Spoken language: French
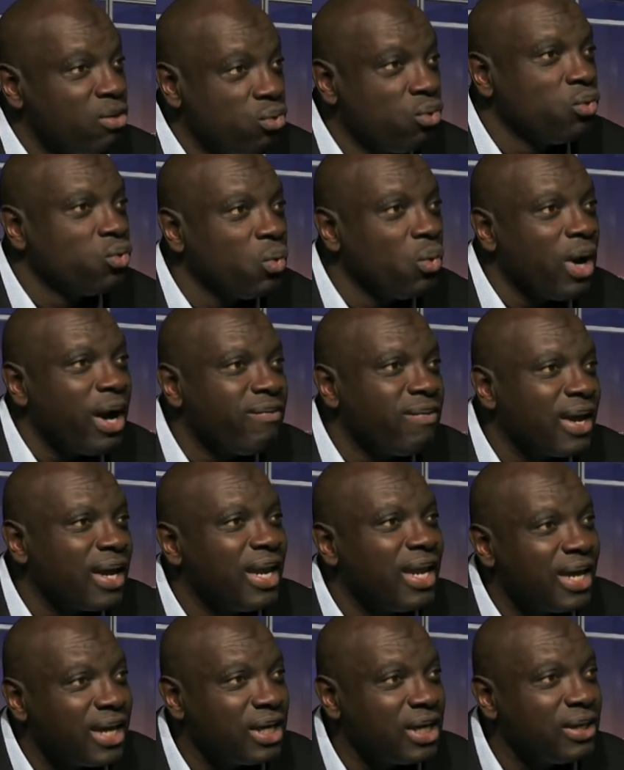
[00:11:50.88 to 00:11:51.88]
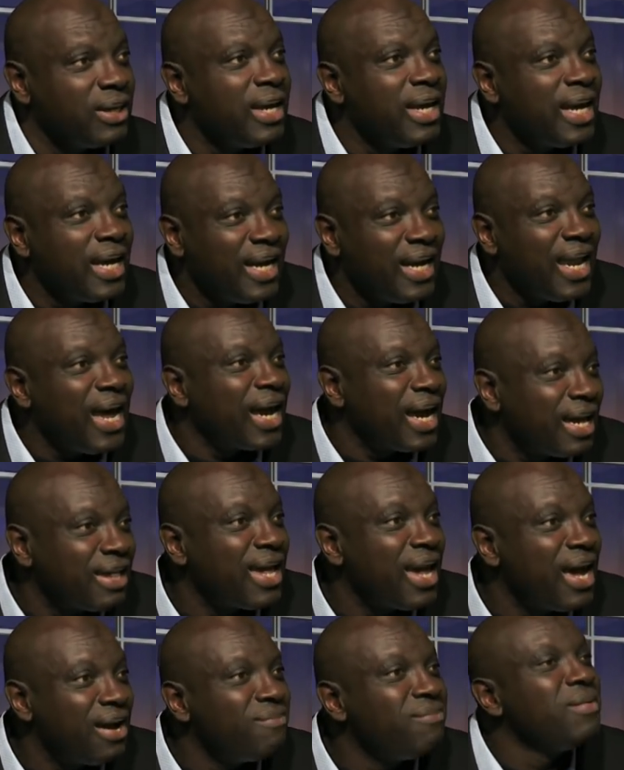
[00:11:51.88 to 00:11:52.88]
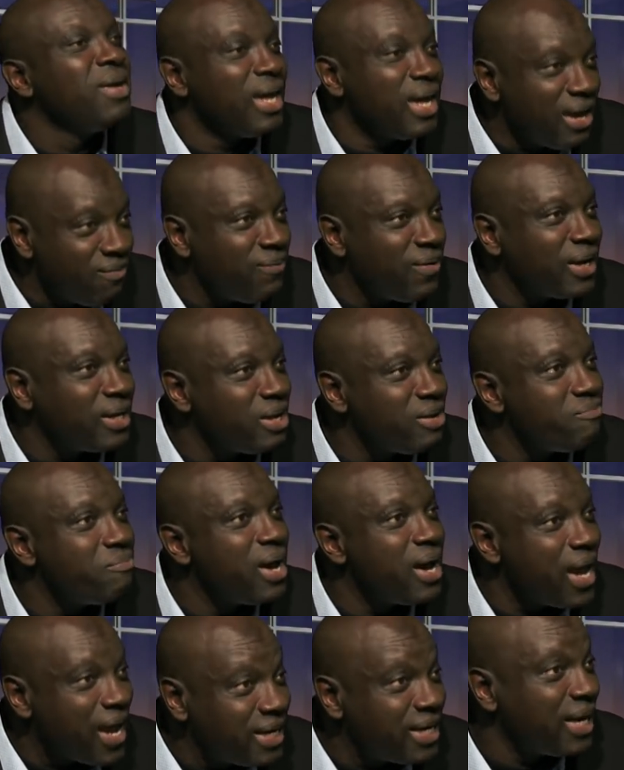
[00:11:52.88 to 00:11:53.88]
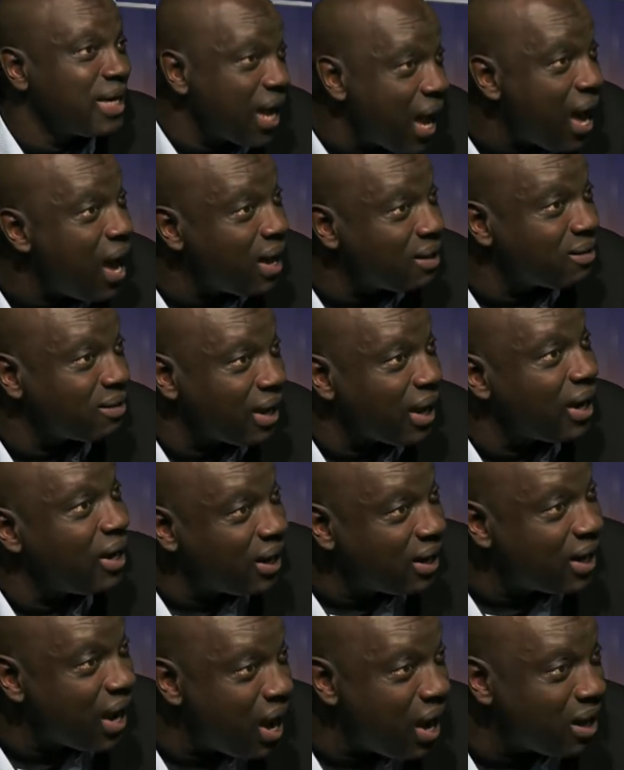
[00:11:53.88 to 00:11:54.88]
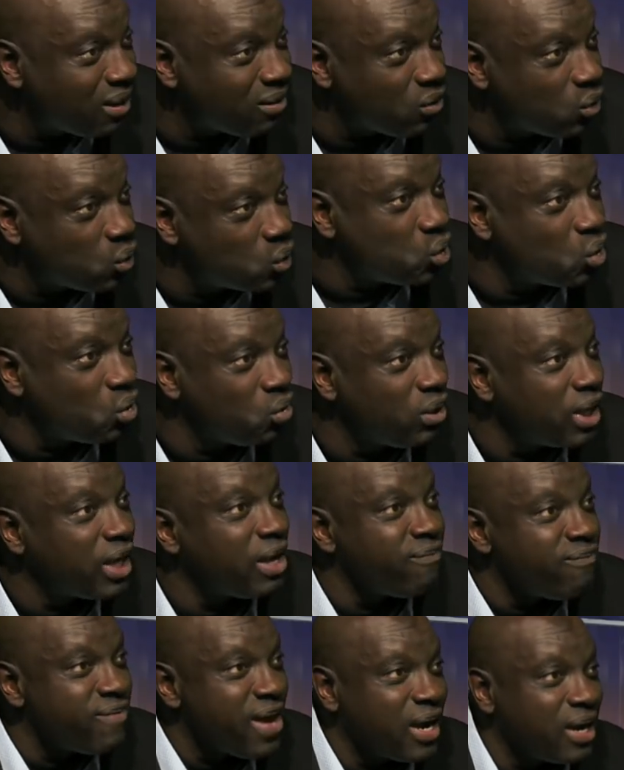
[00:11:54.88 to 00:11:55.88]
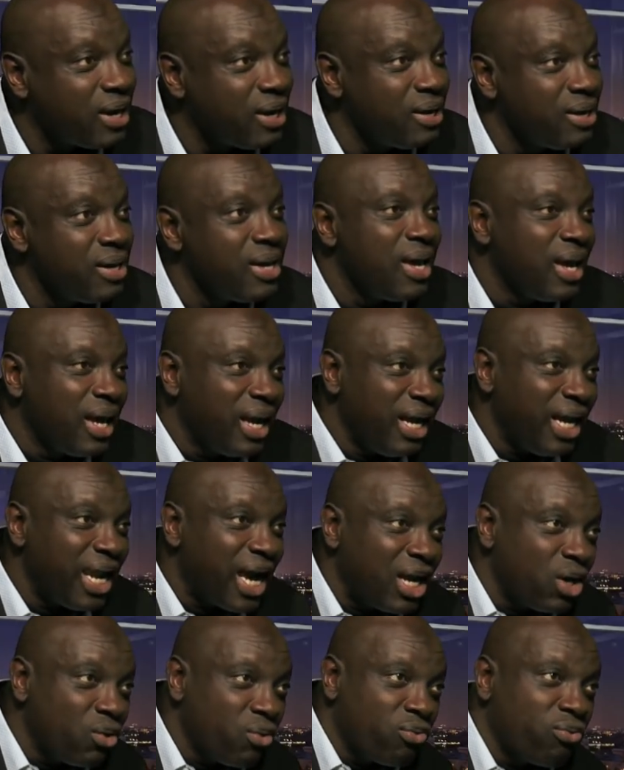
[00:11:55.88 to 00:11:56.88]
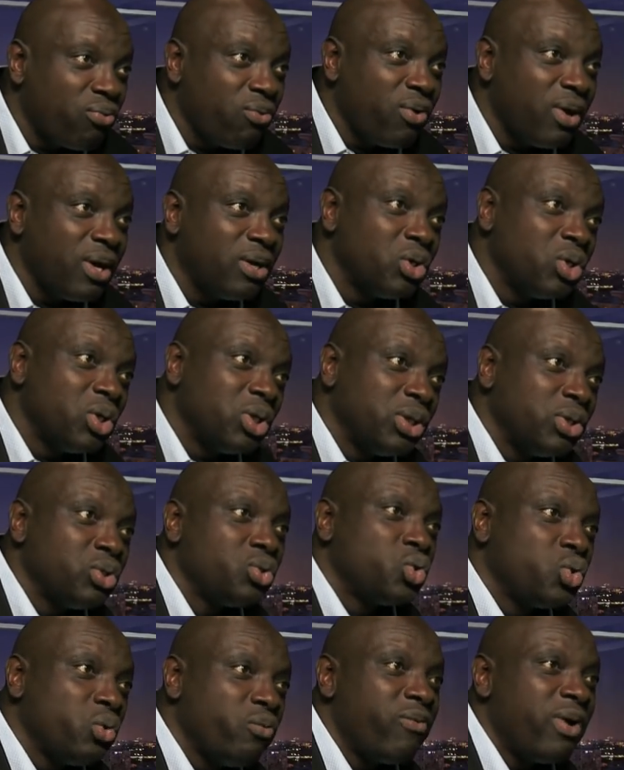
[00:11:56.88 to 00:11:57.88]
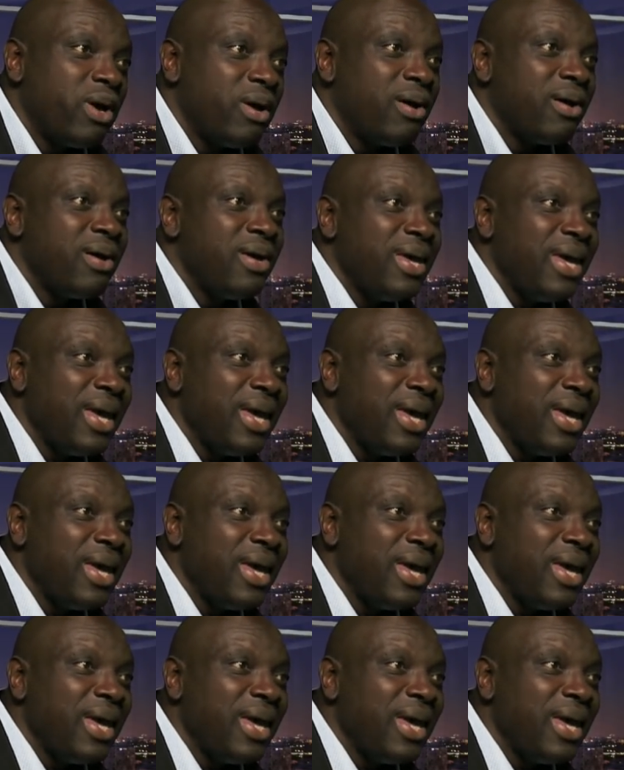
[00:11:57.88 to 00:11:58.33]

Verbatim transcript: Surtout avec les, réserves, effectivement, et de gaz. Et le gaz, aujourd'hui, qui fait que la Russie, euh, souvent,